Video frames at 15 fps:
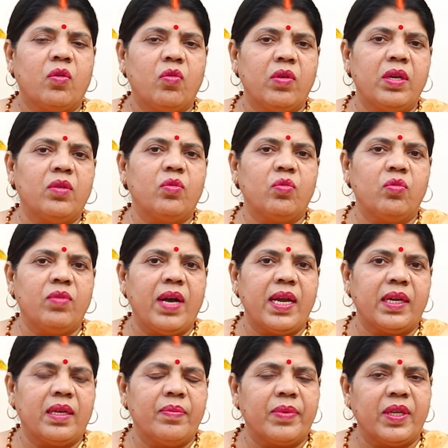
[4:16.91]
कोई
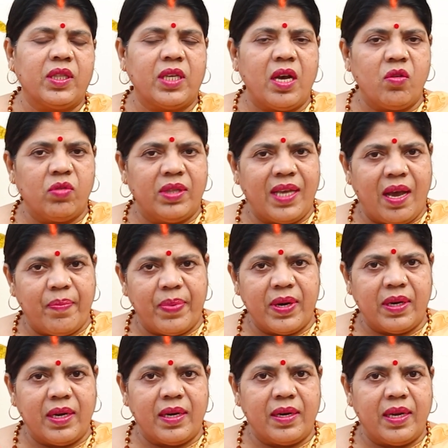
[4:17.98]
गुरुवार के व्रत का
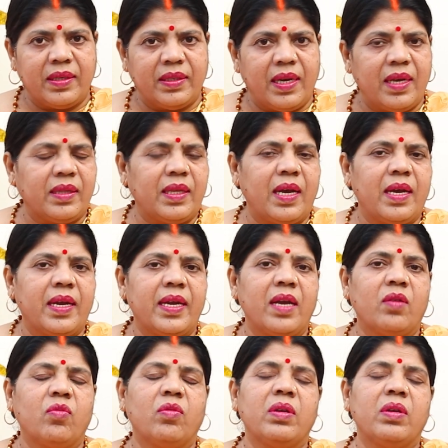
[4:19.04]
उद्यापन करना चाहता है या